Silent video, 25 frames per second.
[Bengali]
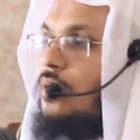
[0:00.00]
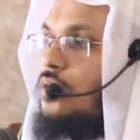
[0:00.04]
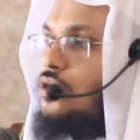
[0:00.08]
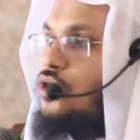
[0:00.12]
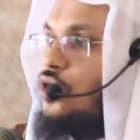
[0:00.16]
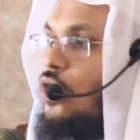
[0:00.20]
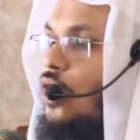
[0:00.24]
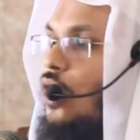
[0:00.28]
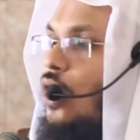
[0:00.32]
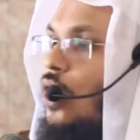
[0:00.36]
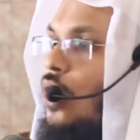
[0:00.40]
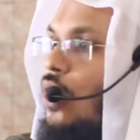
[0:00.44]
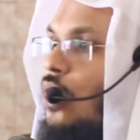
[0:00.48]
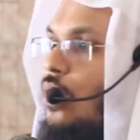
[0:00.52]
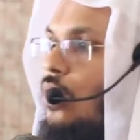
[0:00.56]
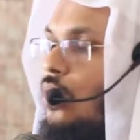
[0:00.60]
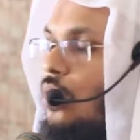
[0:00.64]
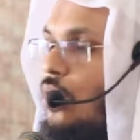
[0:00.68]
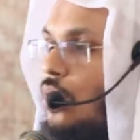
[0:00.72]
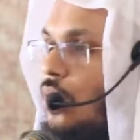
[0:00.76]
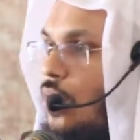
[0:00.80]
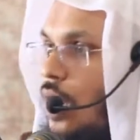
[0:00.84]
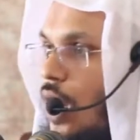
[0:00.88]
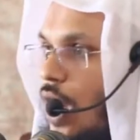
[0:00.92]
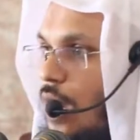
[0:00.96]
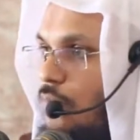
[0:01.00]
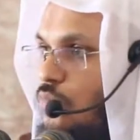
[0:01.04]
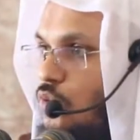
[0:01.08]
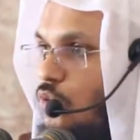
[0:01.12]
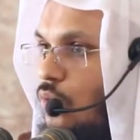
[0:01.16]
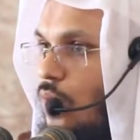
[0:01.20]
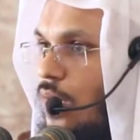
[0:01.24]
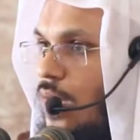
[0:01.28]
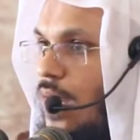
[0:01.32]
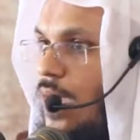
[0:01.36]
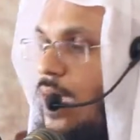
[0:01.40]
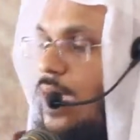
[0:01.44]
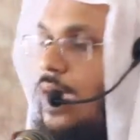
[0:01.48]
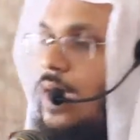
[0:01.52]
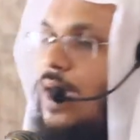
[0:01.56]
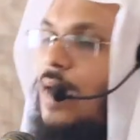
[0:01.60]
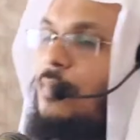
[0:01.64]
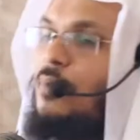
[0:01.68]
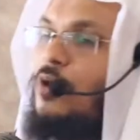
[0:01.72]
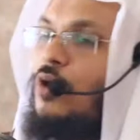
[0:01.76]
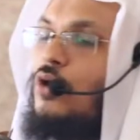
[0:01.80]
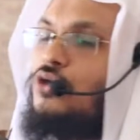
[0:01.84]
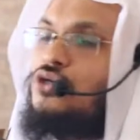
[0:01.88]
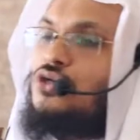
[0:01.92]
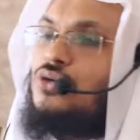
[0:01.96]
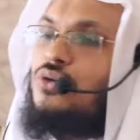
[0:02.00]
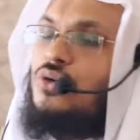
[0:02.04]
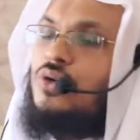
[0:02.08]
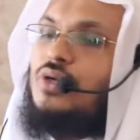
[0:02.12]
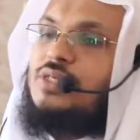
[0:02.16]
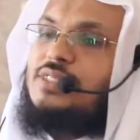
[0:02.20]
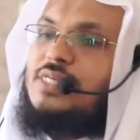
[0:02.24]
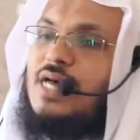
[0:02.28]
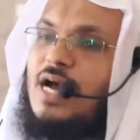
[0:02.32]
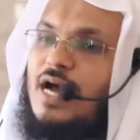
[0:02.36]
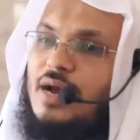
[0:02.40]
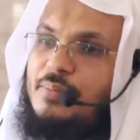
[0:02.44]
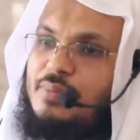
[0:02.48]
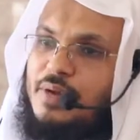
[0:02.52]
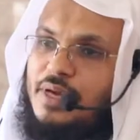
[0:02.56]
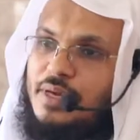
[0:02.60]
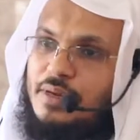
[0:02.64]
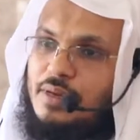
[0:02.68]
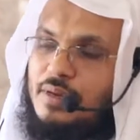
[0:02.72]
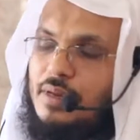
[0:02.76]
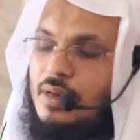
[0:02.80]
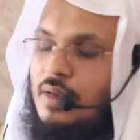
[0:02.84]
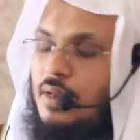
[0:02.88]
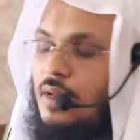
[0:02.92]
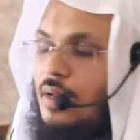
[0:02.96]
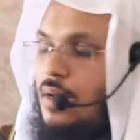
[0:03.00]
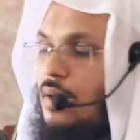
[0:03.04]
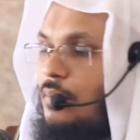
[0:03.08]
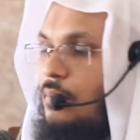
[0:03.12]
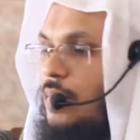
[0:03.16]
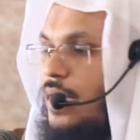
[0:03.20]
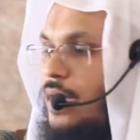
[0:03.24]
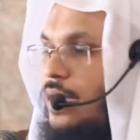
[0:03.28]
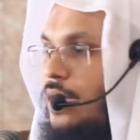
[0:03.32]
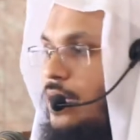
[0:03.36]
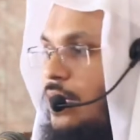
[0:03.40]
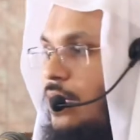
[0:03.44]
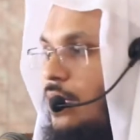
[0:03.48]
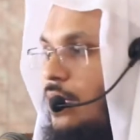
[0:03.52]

সহ আবদুল্লাহ এবং অসংখ্য সাহাবির মানে